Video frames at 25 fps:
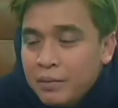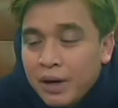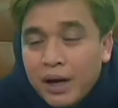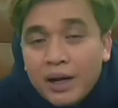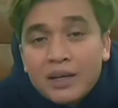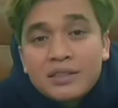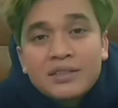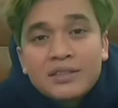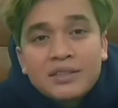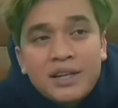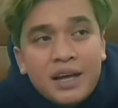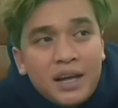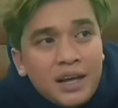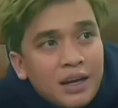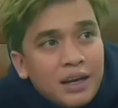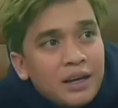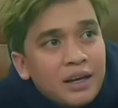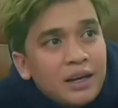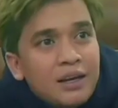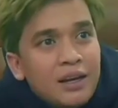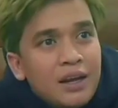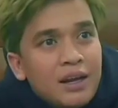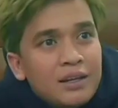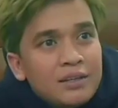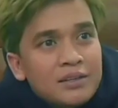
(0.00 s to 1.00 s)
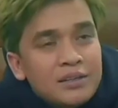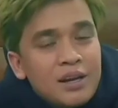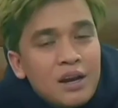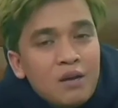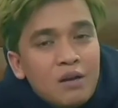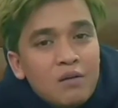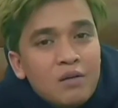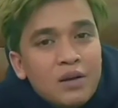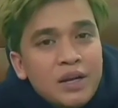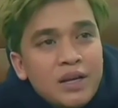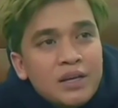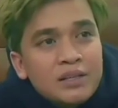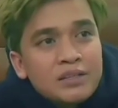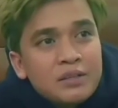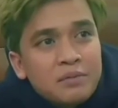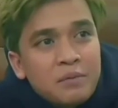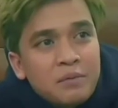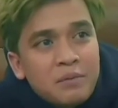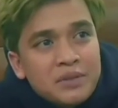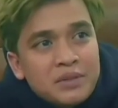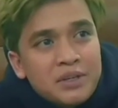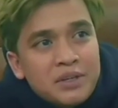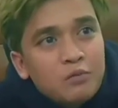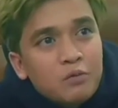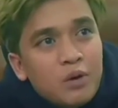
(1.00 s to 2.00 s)
Ya udah Bu Ayu, kita
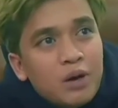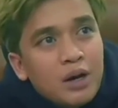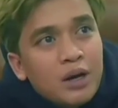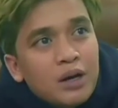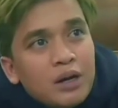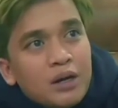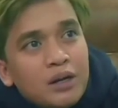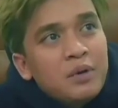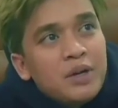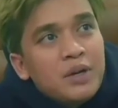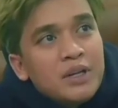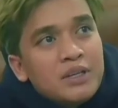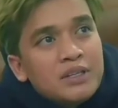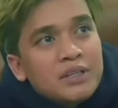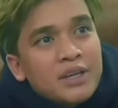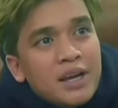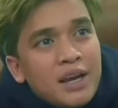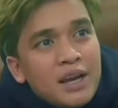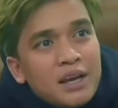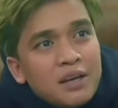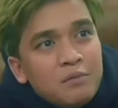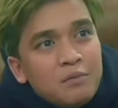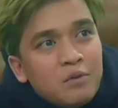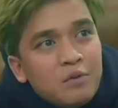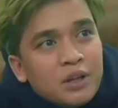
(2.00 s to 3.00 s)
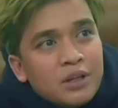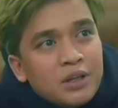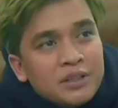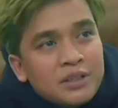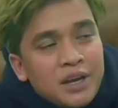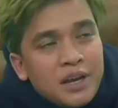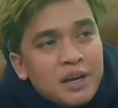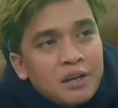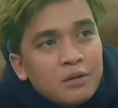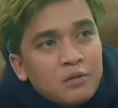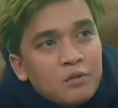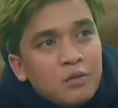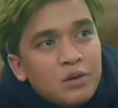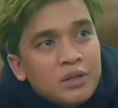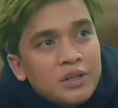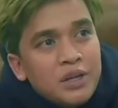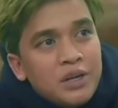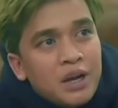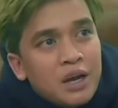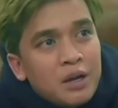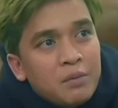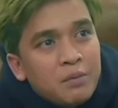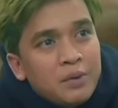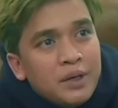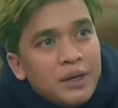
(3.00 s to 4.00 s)
aja Bu ya, ya Ayu, ujar Billy
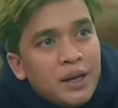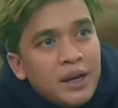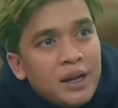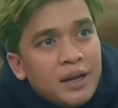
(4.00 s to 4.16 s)
Saputra.